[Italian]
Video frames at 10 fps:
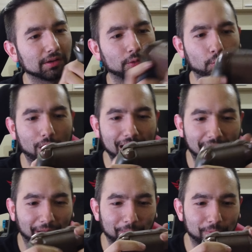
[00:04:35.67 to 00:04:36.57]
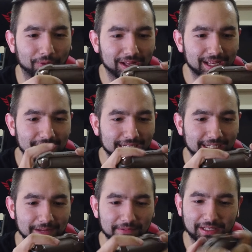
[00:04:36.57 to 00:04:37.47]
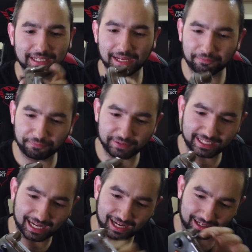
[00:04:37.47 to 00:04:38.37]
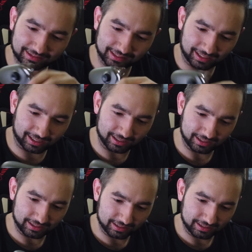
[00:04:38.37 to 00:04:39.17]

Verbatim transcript: wow, che, che figata!